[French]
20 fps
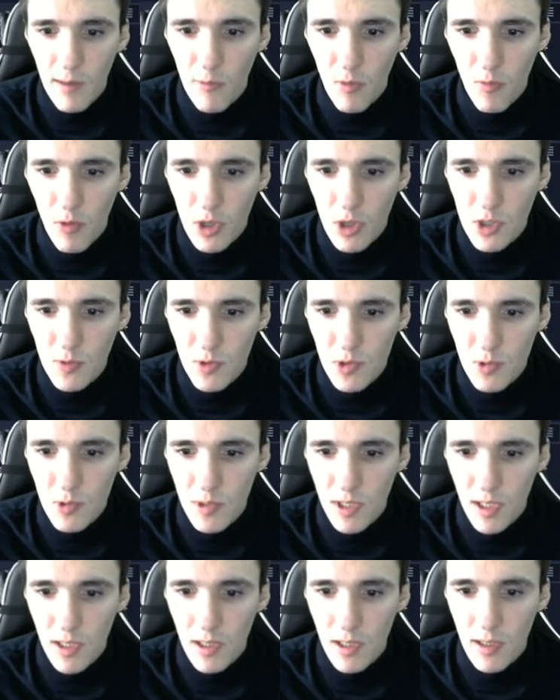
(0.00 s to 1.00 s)
Bon, moi, je m'en suis
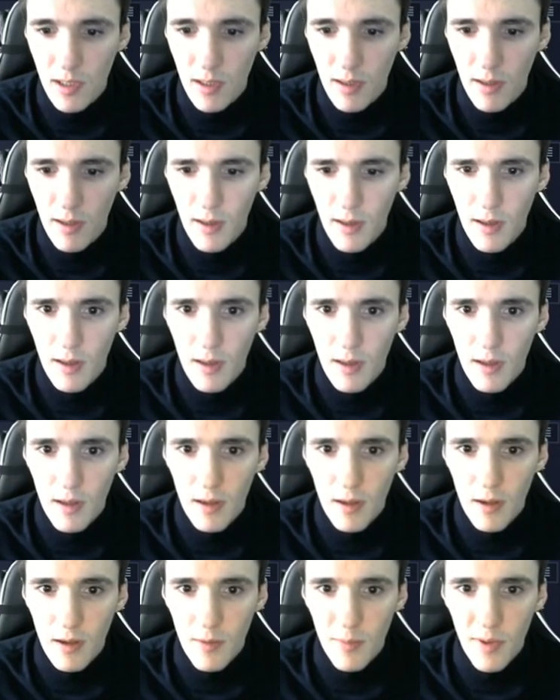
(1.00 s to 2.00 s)
créé un
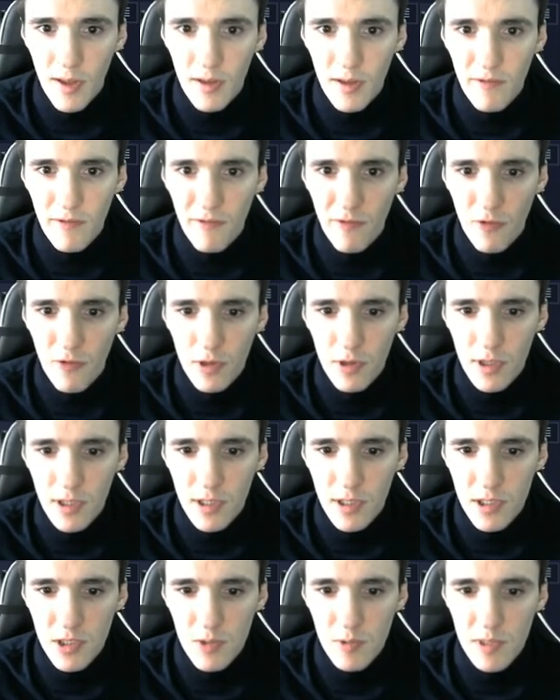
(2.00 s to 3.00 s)
euh, par défaut
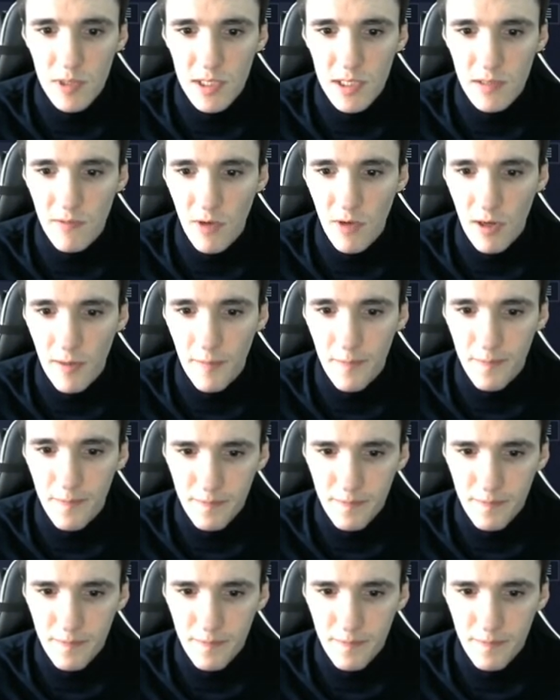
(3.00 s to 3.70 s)
qui est celui-ci, voilà.